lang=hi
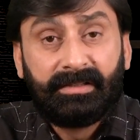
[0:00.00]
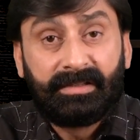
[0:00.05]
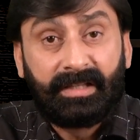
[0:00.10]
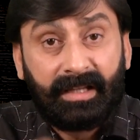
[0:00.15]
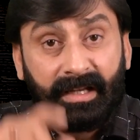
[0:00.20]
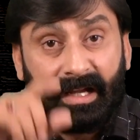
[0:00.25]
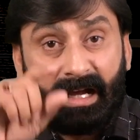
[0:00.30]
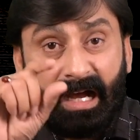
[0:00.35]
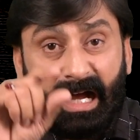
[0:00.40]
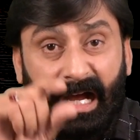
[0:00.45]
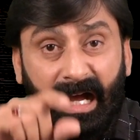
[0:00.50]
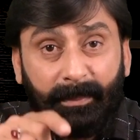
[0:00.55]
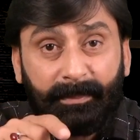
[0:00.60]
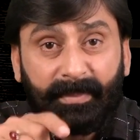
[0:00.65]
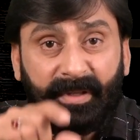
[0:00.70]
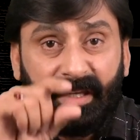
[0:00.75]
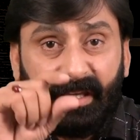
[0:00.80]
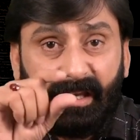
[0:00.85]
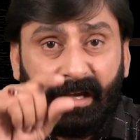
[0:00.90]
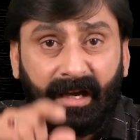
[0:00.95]
सर
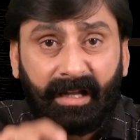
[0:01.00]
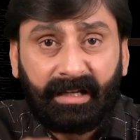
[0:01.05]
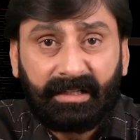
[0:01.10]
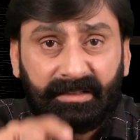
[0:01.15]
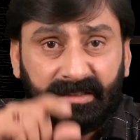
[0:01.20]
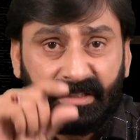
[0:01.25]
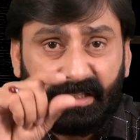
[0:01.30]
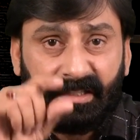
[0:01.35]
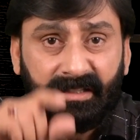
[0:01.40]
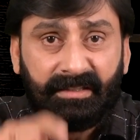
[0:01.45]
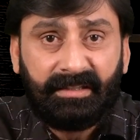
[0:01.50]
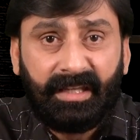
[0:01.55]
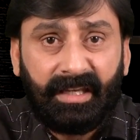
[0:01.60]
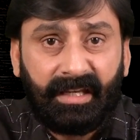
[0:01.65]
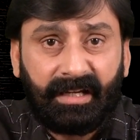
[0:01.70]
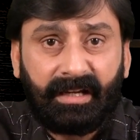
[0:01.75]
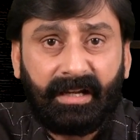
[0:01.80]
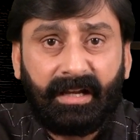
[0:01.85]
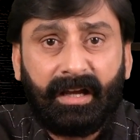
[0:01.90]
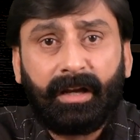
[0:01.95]
आपकी हरकतें
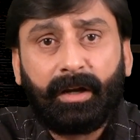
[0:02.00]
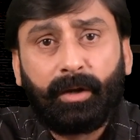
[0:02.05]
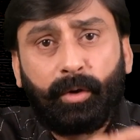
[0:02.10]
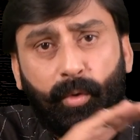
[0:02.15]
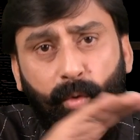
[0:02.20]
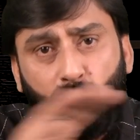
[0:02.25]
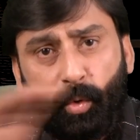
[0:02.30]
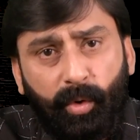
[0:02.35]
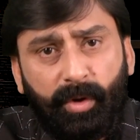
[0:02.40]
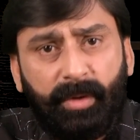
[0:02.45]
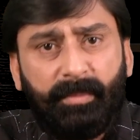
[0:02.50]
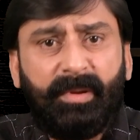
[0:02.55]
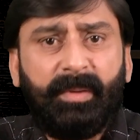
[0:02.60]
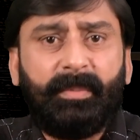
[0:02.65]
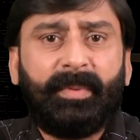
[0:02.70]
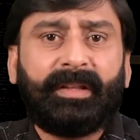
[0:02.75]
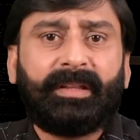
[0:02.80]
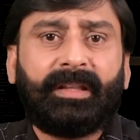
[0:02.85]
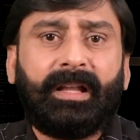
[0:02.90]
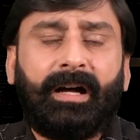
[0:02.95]
देख कर कोई भी
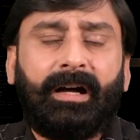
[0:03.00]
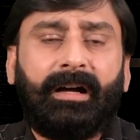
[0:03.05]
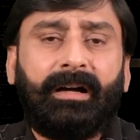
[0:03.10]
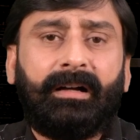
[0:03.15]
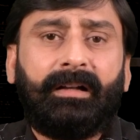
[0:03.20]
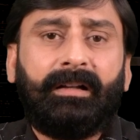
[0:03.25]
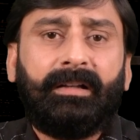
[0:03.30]
बंदा